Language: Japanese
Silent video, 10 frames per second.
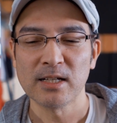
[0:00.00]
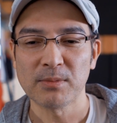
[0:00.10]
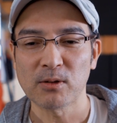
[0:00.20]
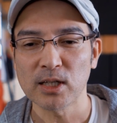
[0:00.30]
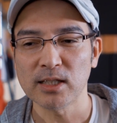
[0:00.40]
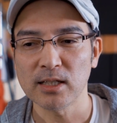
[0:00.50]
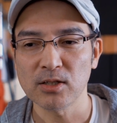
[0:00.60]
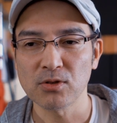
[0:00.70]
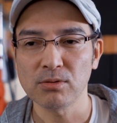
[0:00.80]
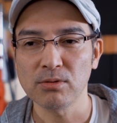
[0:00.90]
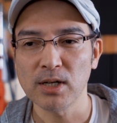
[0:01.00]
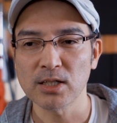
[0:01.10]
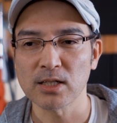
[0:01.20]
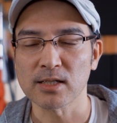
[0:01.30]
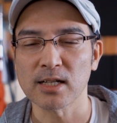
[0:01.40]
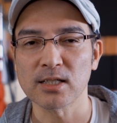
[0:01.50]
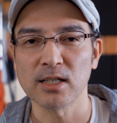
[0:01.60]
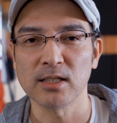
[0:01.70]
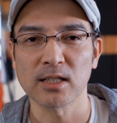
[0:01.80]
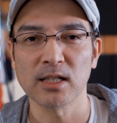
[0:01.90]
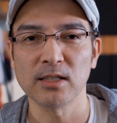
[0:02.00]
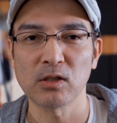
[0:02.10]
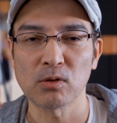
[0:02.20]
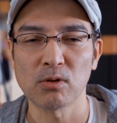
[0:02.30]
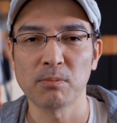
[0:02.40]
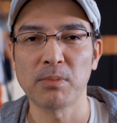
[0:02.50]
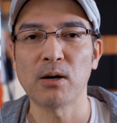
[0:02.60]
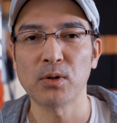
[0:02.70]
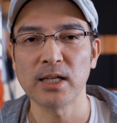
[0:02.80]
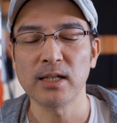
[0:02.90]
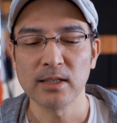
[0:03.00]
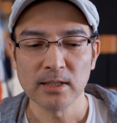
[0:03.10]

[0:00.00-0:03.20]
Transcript: まあ、こうやってね情報発信させていただいてるこう場をね、